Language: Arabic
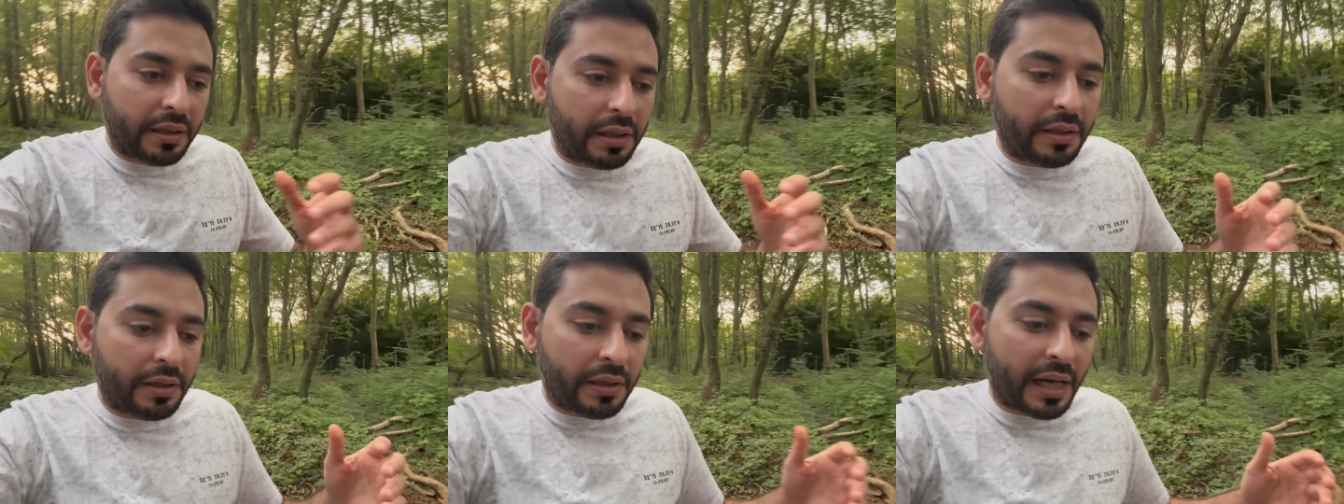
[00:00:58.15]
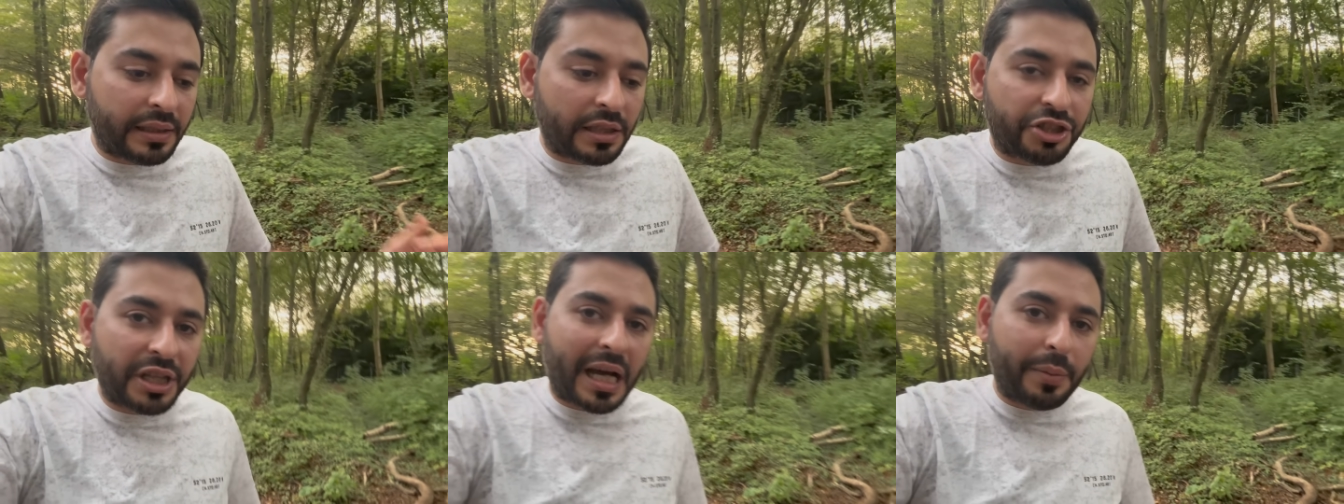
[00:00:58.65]
آه هذا
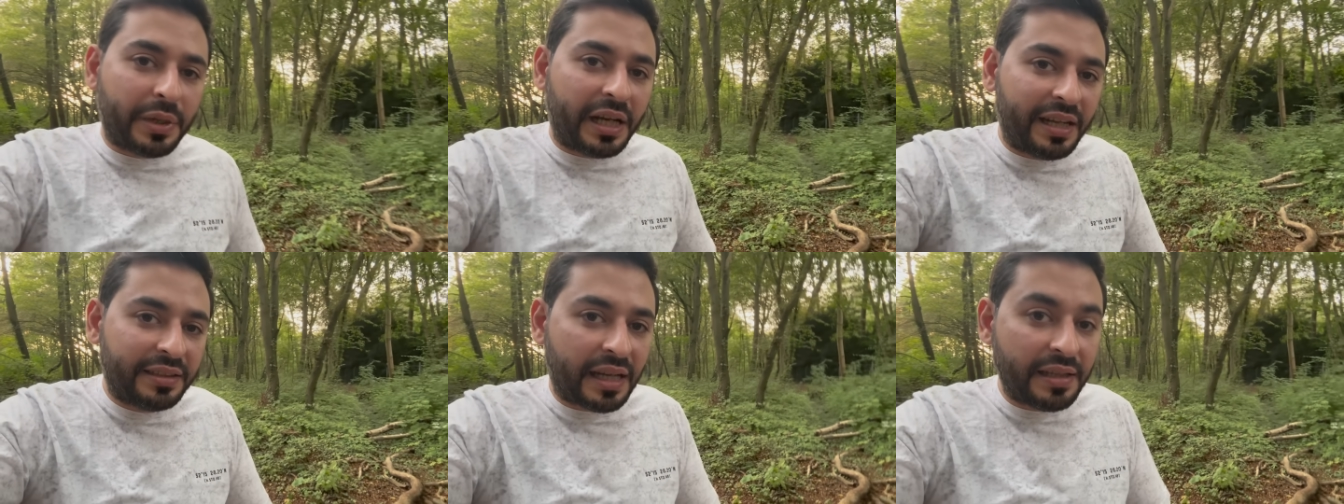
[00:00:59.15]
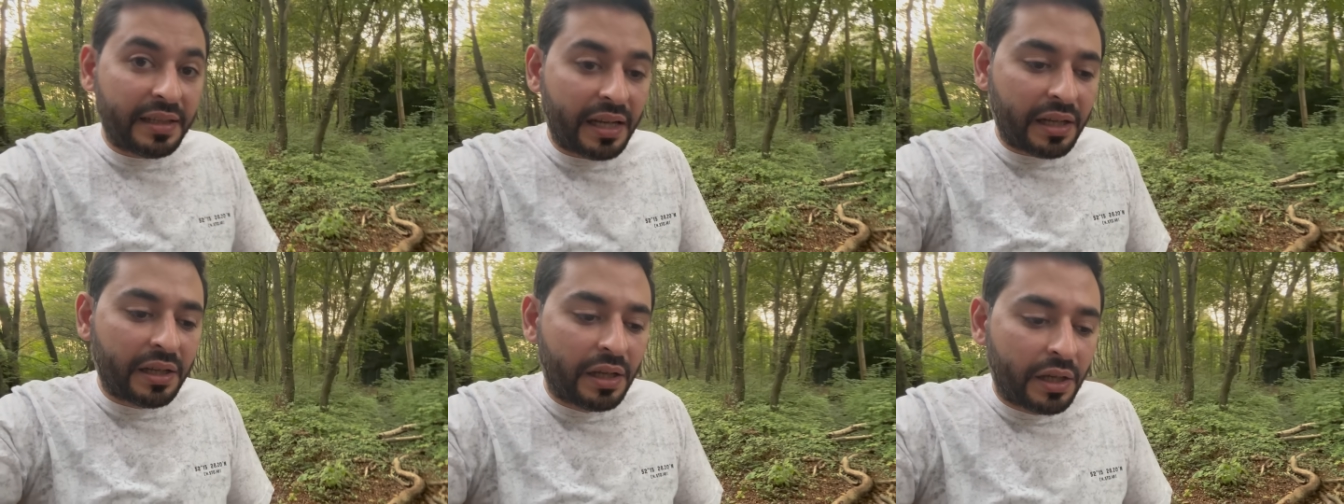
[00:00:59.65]
الشعب
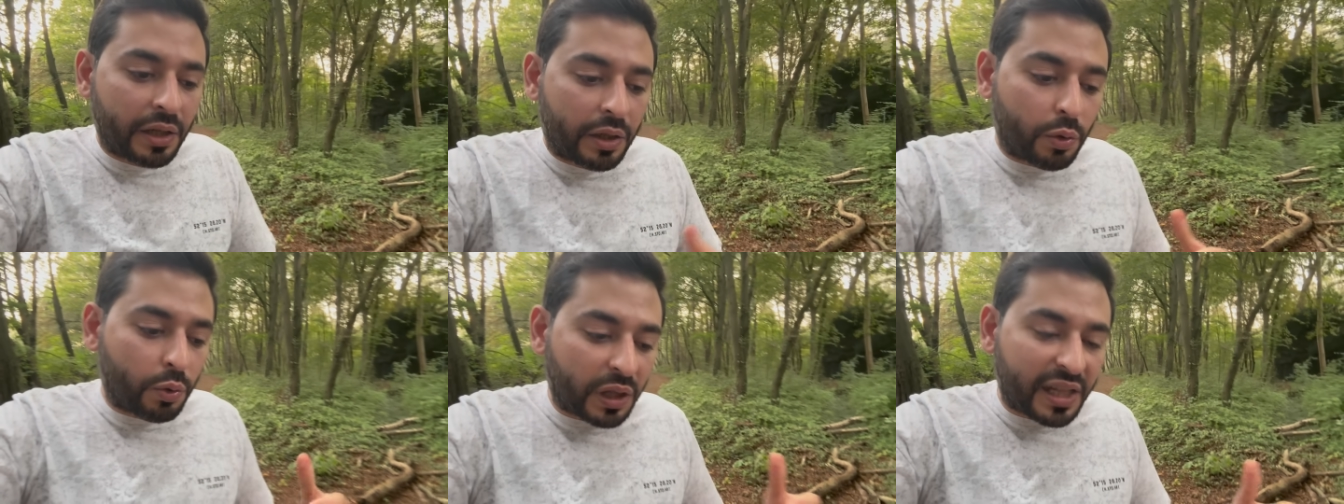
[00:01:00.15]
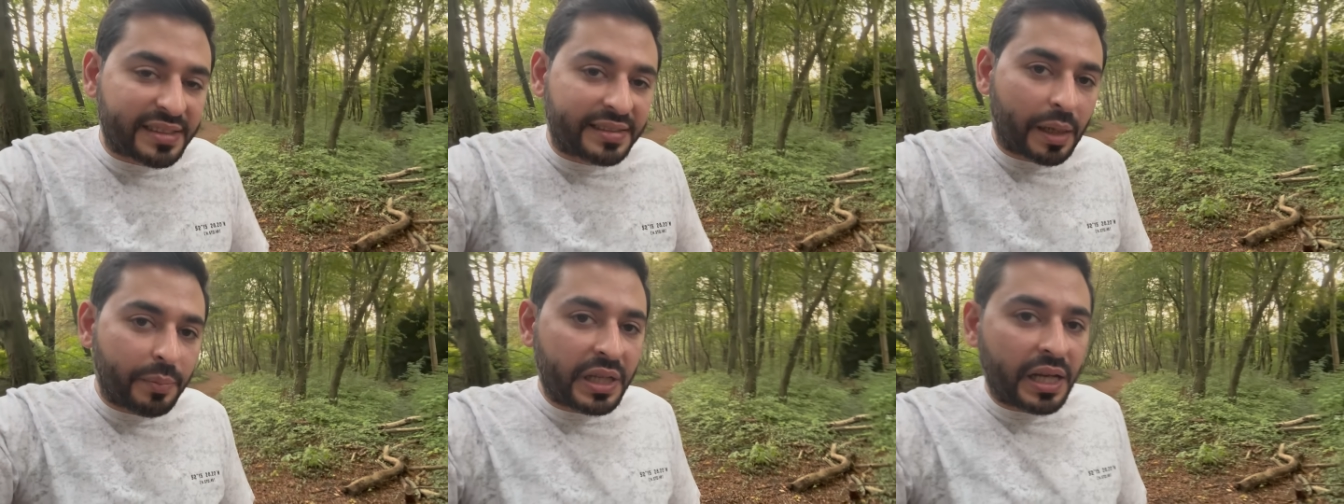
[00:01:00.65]
احتلنا
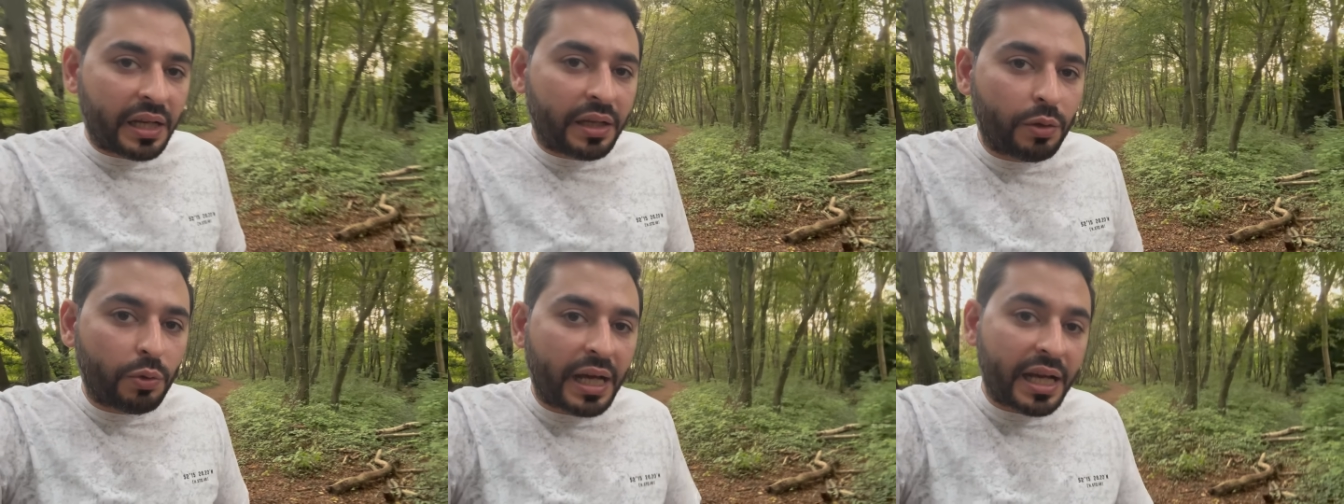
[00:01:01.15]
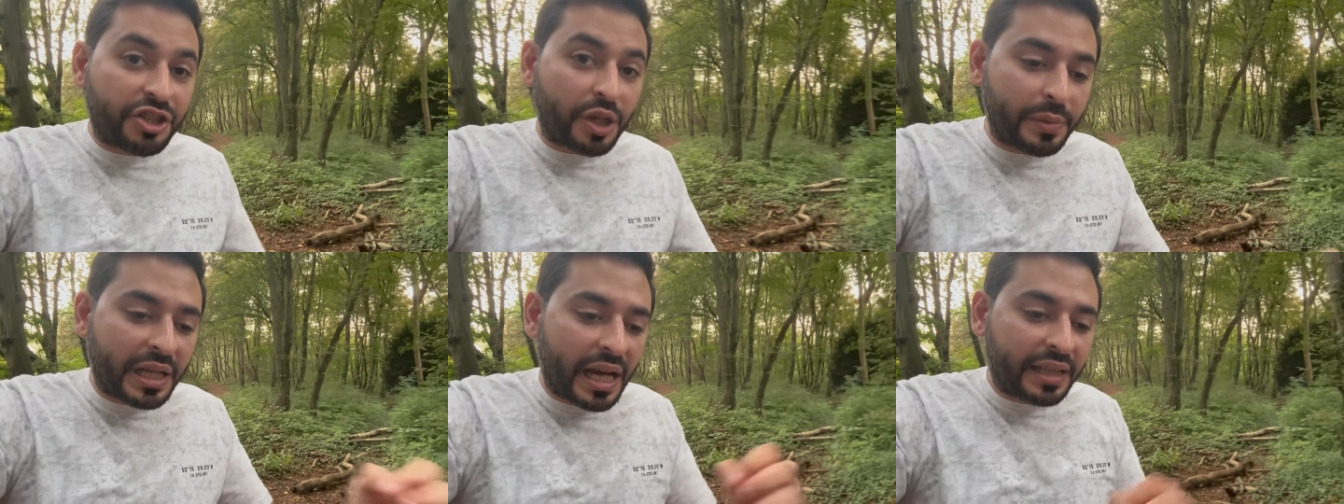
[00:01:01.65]
وقسبنا
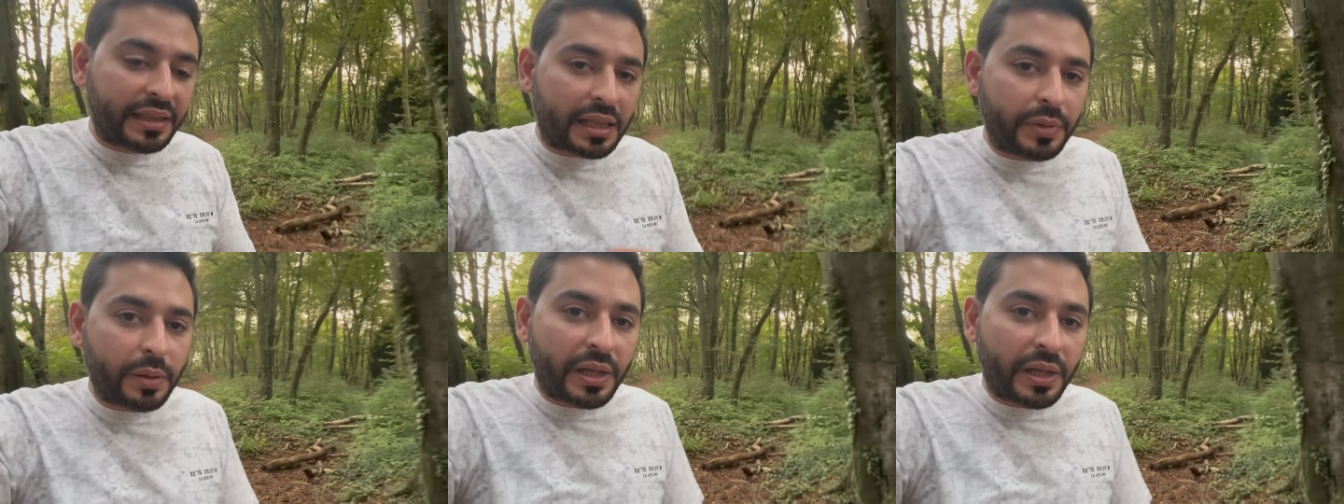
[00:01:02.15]
وهاجمنا اكثر من